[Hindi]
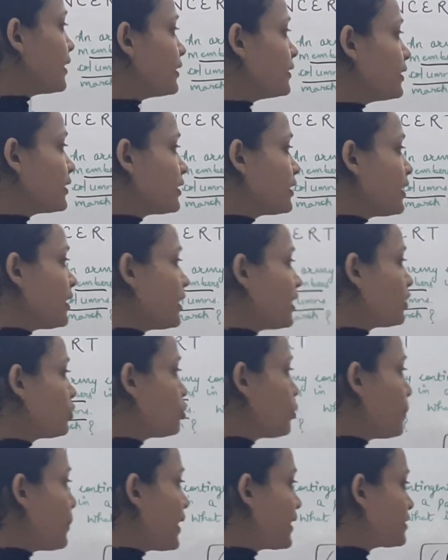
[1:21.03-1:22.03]
है देखिए एक
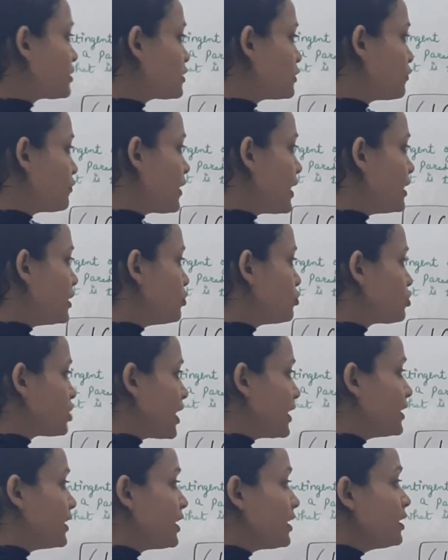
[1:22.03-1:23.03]
तो मैक्सिमम वैल्यू
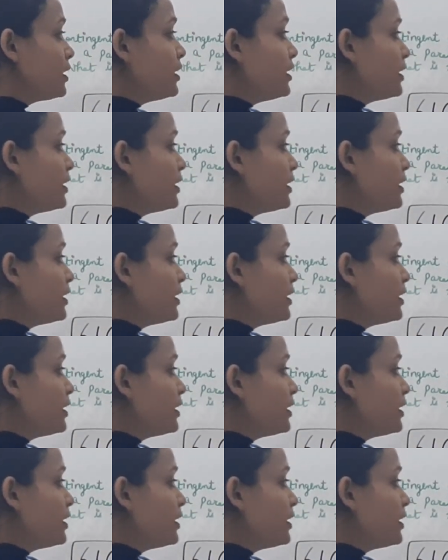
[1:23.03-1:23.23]
चाहिए